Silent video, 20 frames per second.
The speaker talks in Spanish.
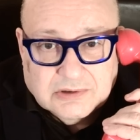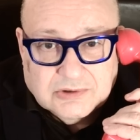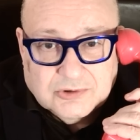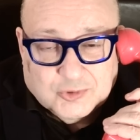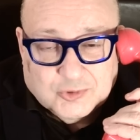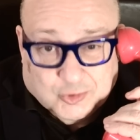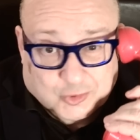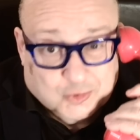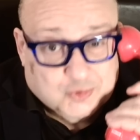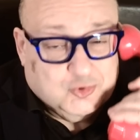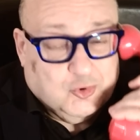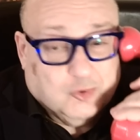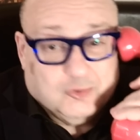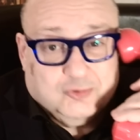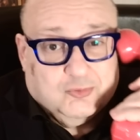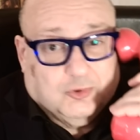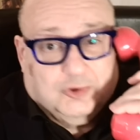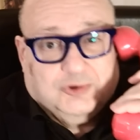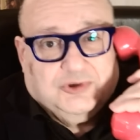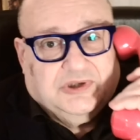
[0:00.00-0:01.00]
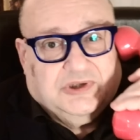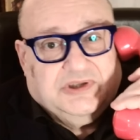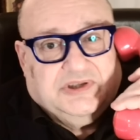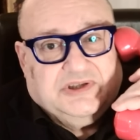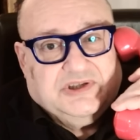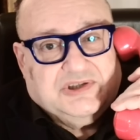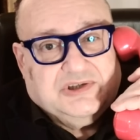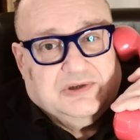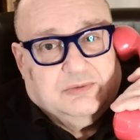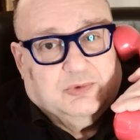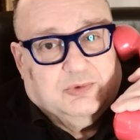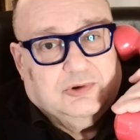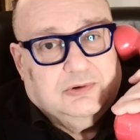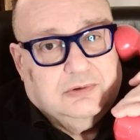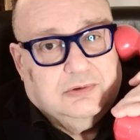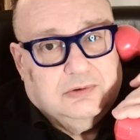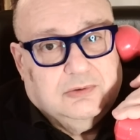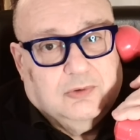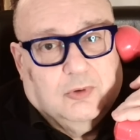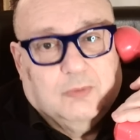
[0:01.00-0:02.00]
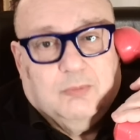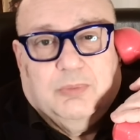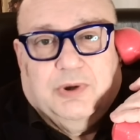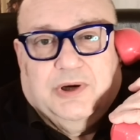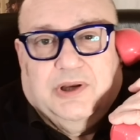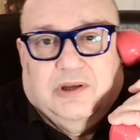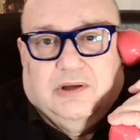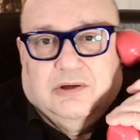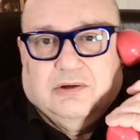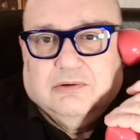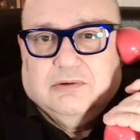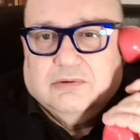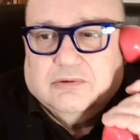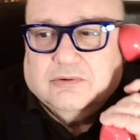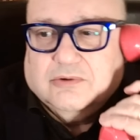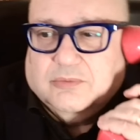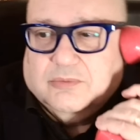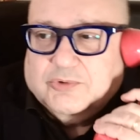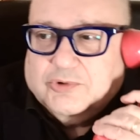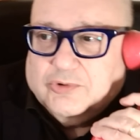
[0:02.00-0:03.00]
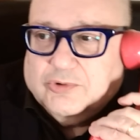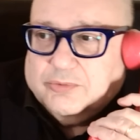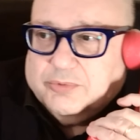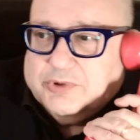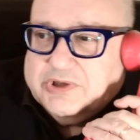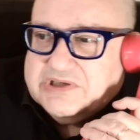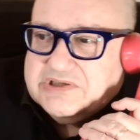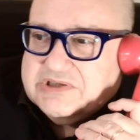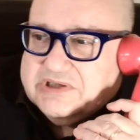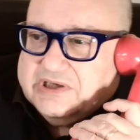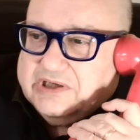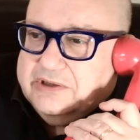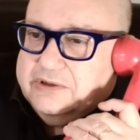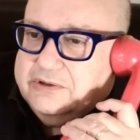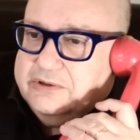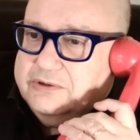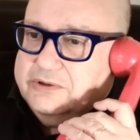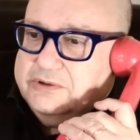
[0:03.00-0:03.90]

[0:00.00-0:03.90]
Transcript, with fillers: Yo estoy contentísimo. Hombre, ¿Cómo no lo voy a estar?